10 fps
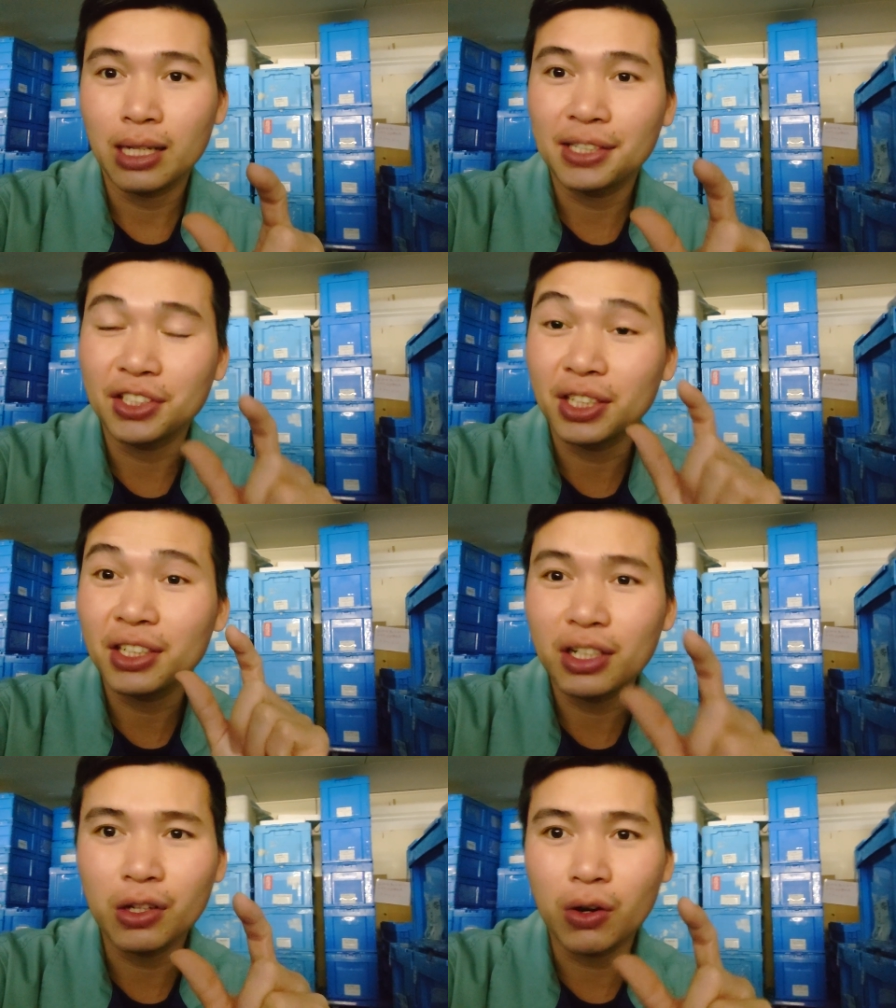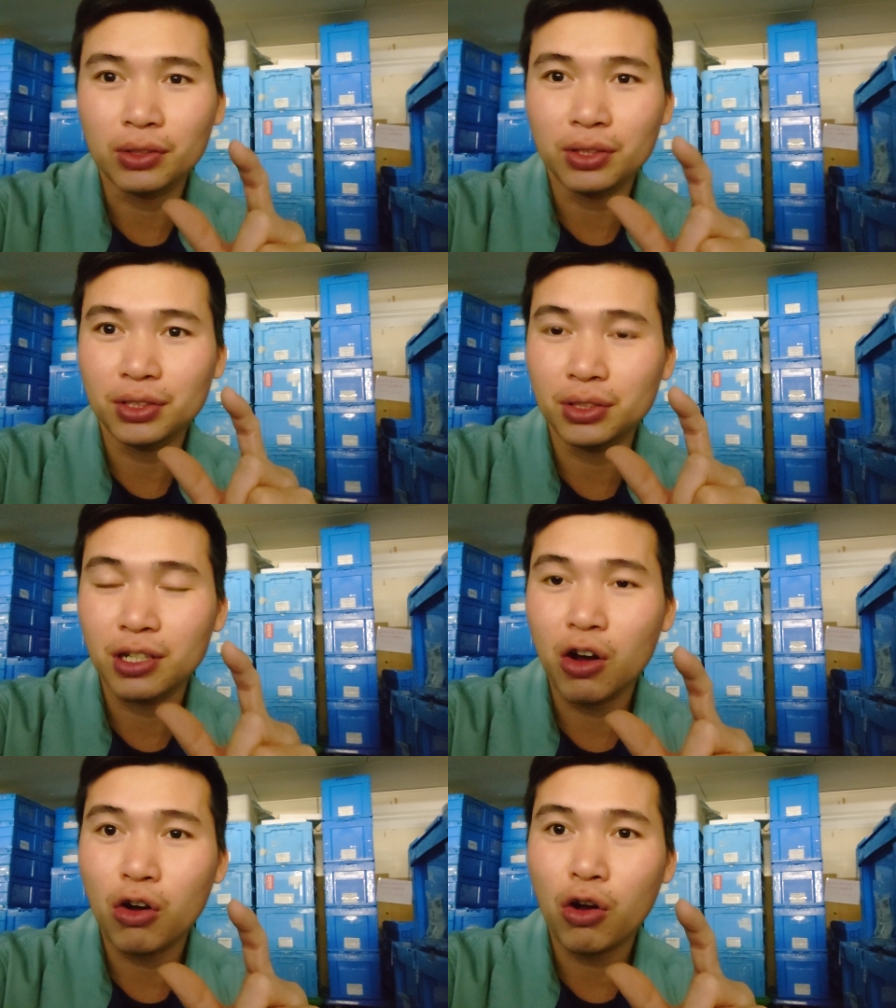là những cái người đó thực
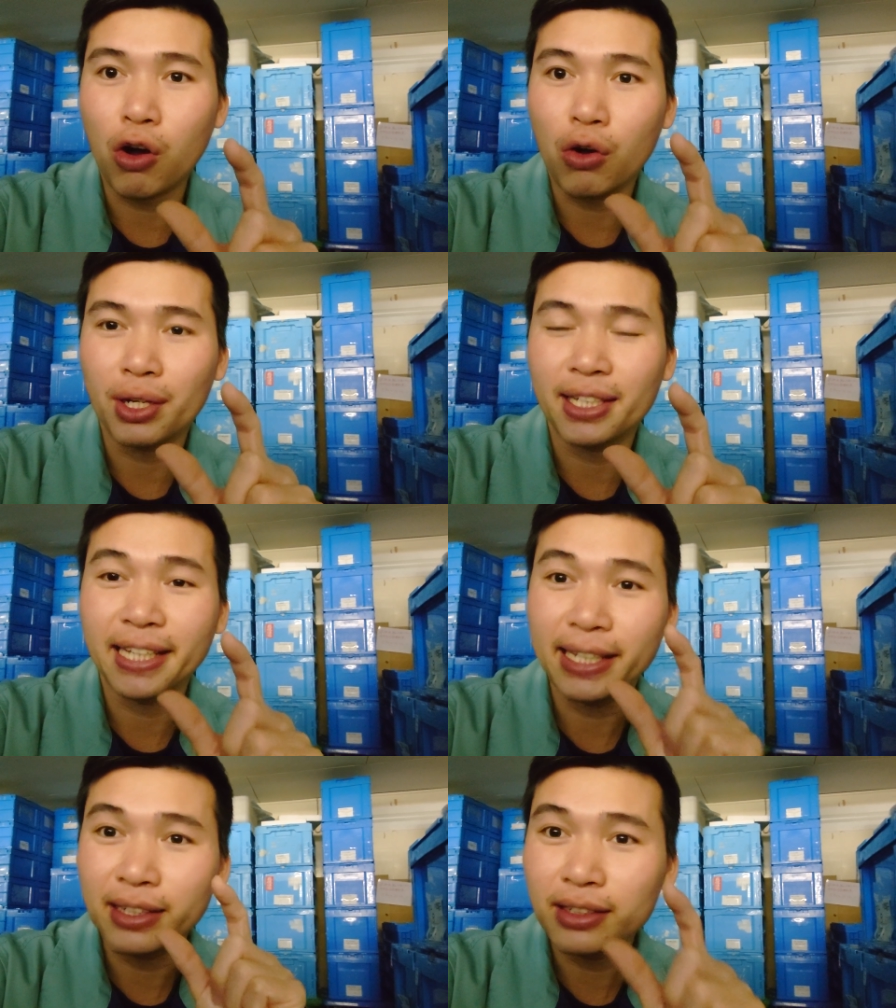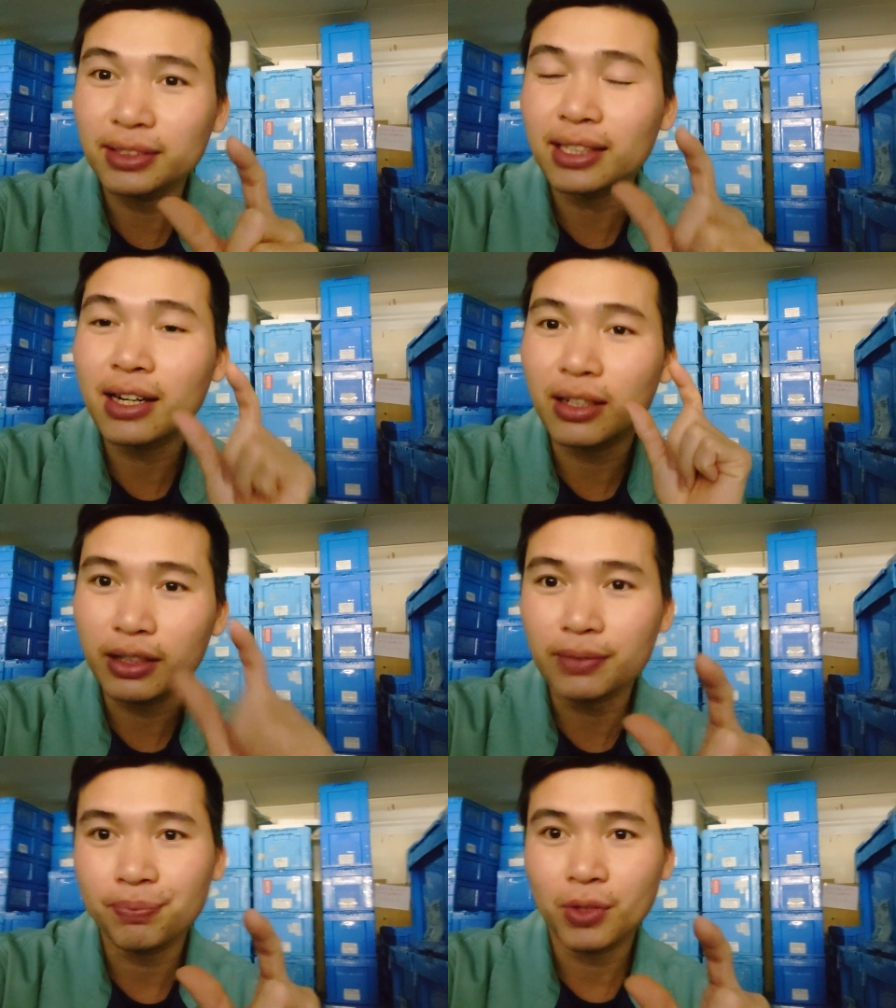sự là họ có cái nghị lực rất là
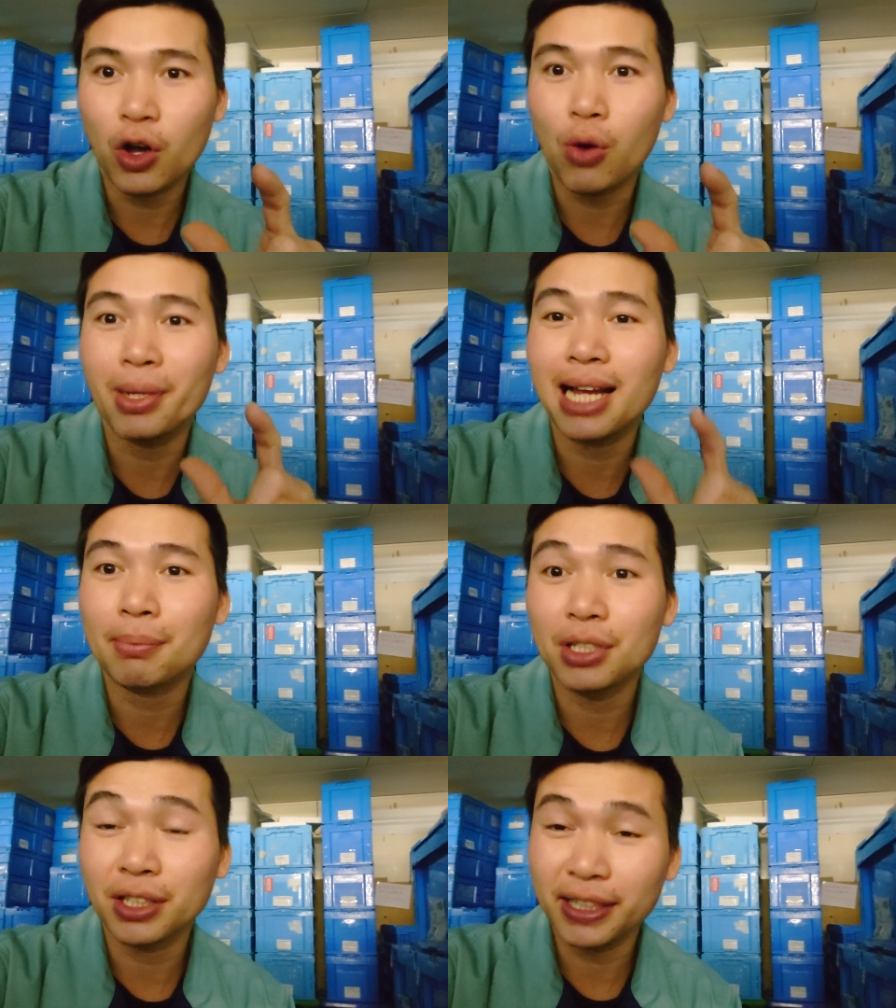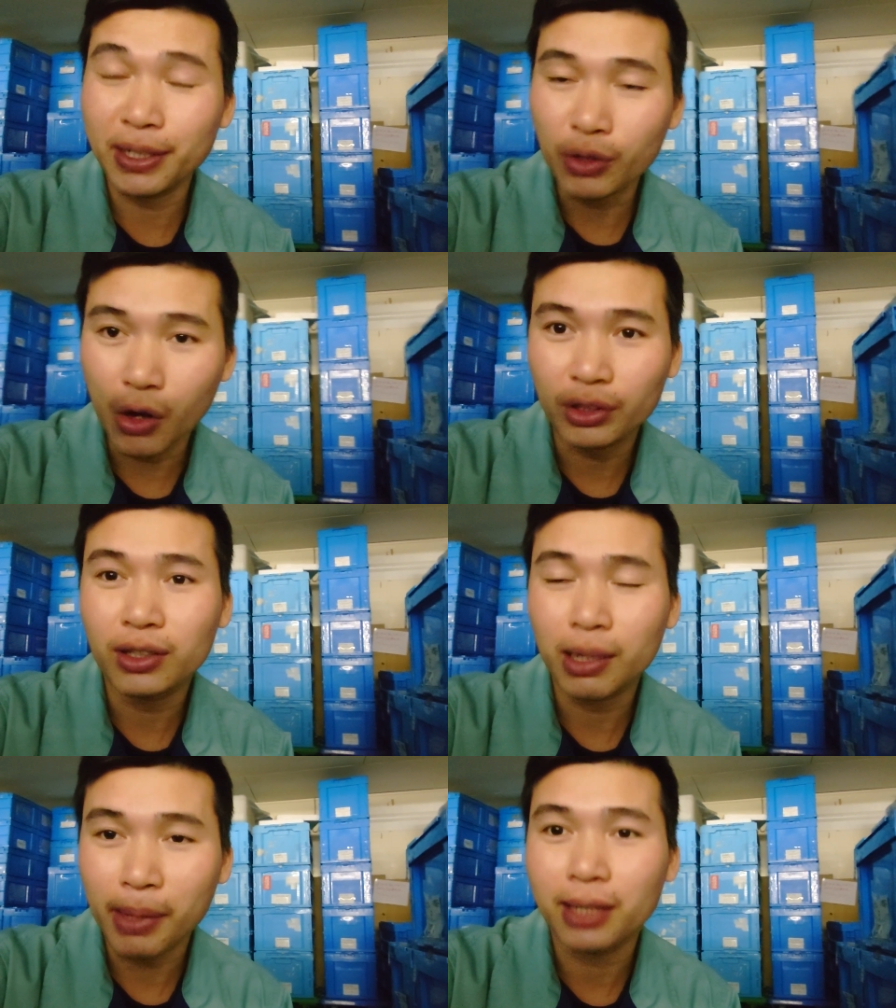lớn họ mới làm được cái điều đó
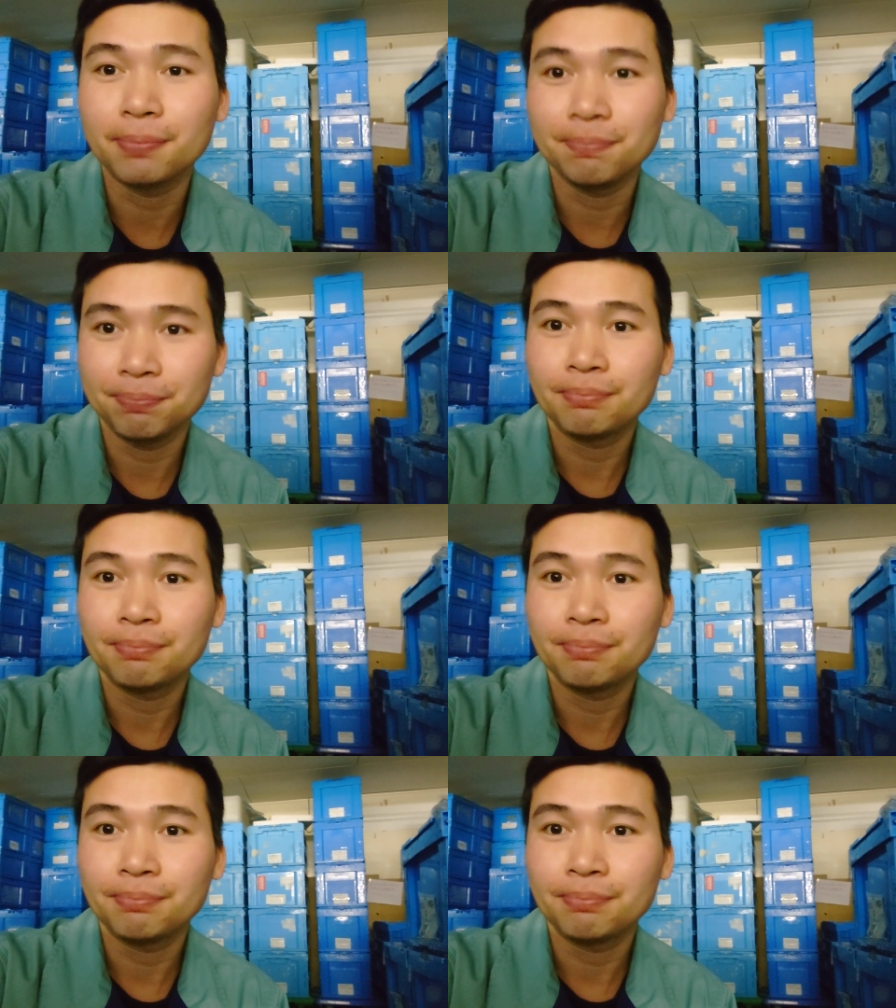thưa các bạn